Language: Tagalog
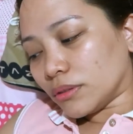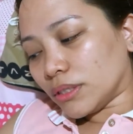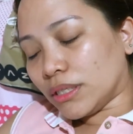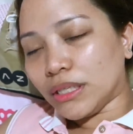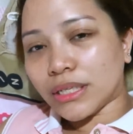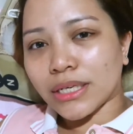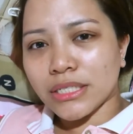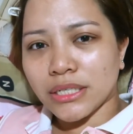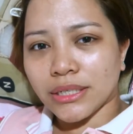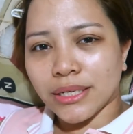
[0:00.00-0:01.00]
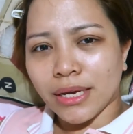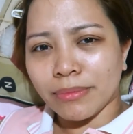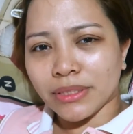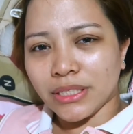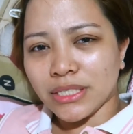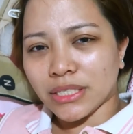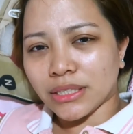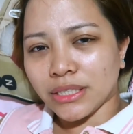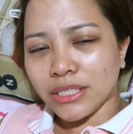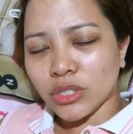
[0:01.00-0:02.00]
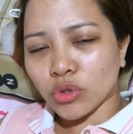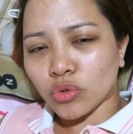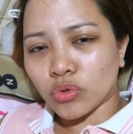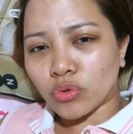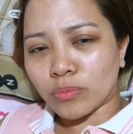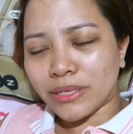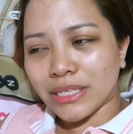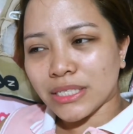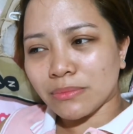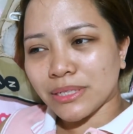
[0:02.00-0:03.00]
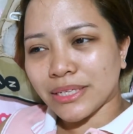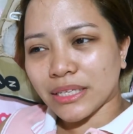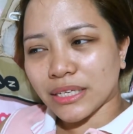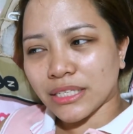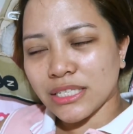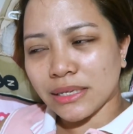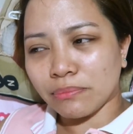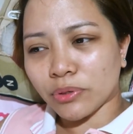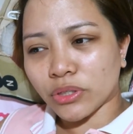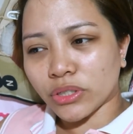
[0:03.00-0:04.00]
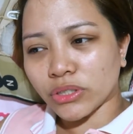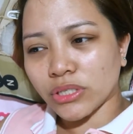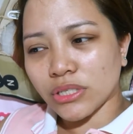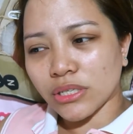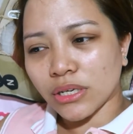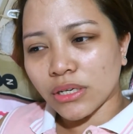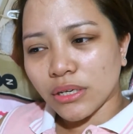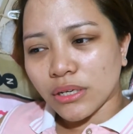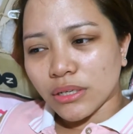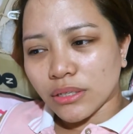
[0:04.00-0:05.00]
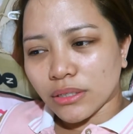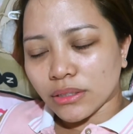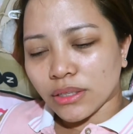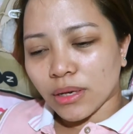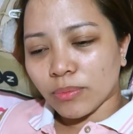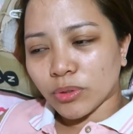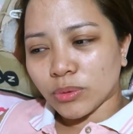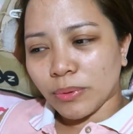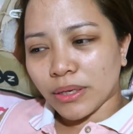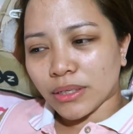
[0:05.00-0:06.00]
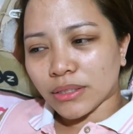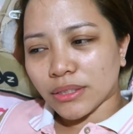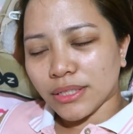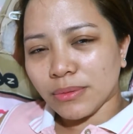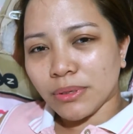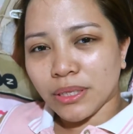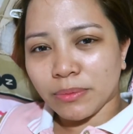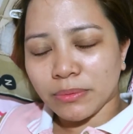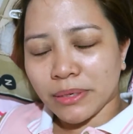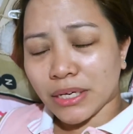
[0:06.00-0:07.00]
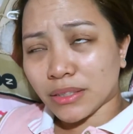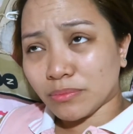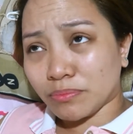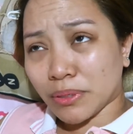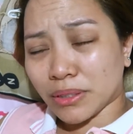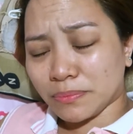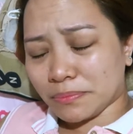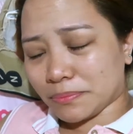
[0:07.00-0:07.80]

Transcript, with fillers: naninira siya ng gamit recently. So, mahilig siya maggangat na slippers. Tapos, parang, eh, diba dapat parang pag,